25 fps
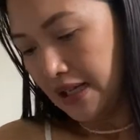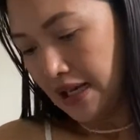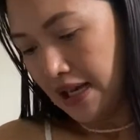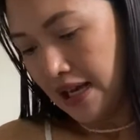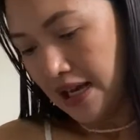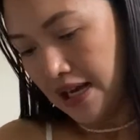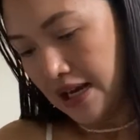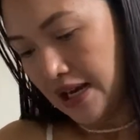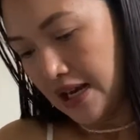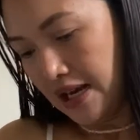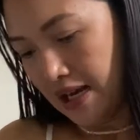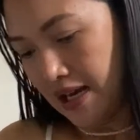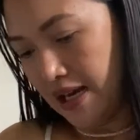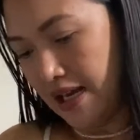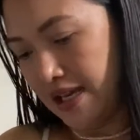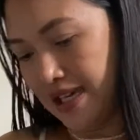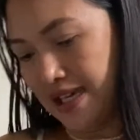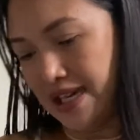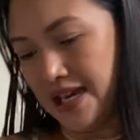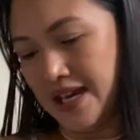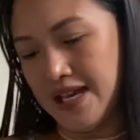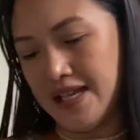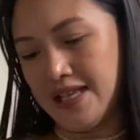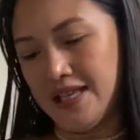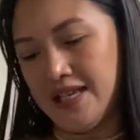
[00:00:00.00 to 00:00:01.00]
ah, uh,
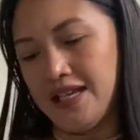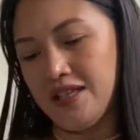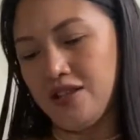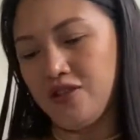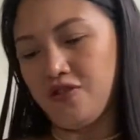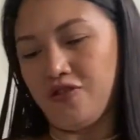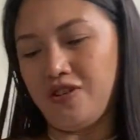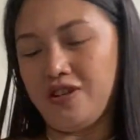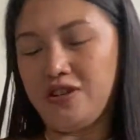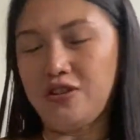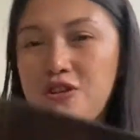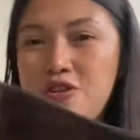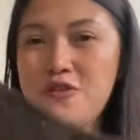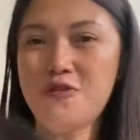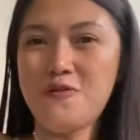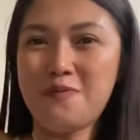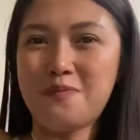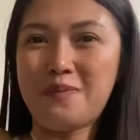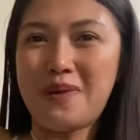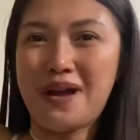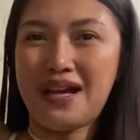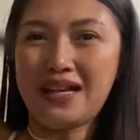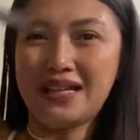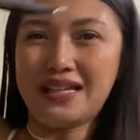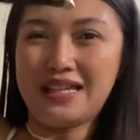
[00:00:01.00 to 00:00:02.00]
yan. Ito, ito yung
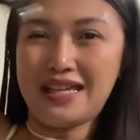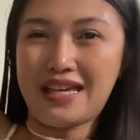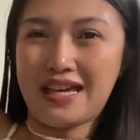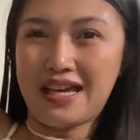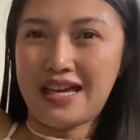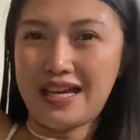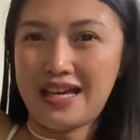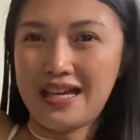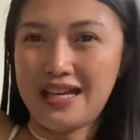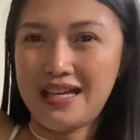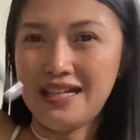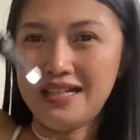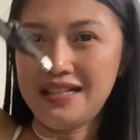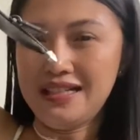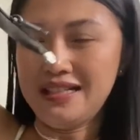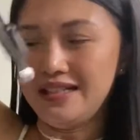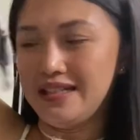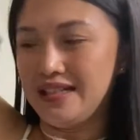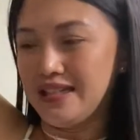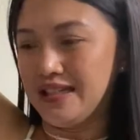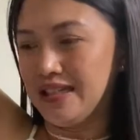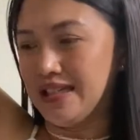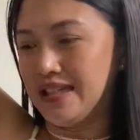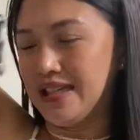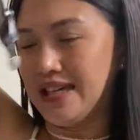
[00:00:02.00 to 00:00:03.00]
bag niya.
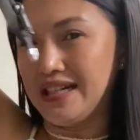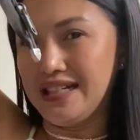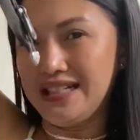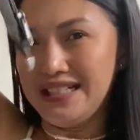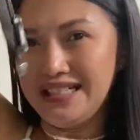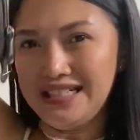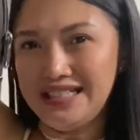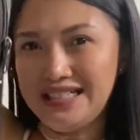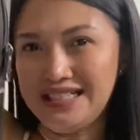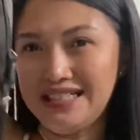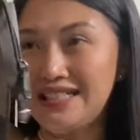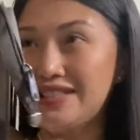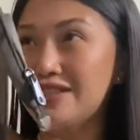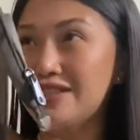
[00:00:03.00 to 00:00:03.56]
Yan,